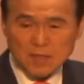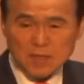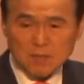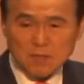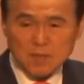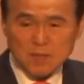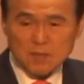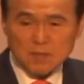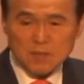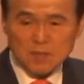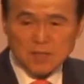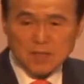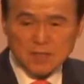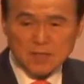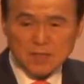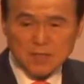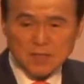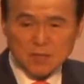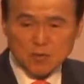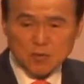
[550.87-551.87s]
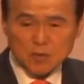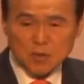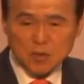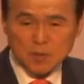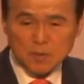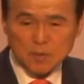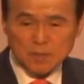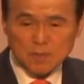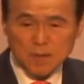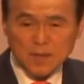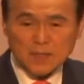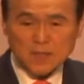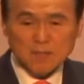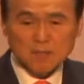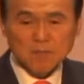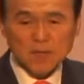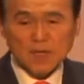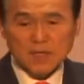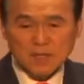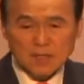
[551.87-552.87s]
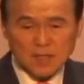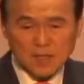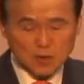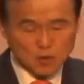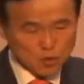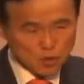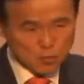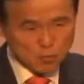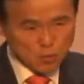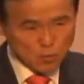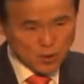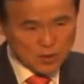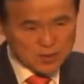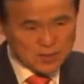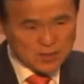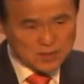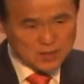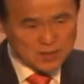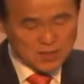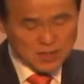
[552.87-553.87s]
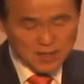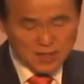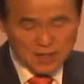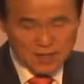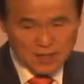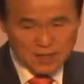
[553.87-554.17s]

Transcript: 32장 29절에 보면 마침내 그에게 축복하신지라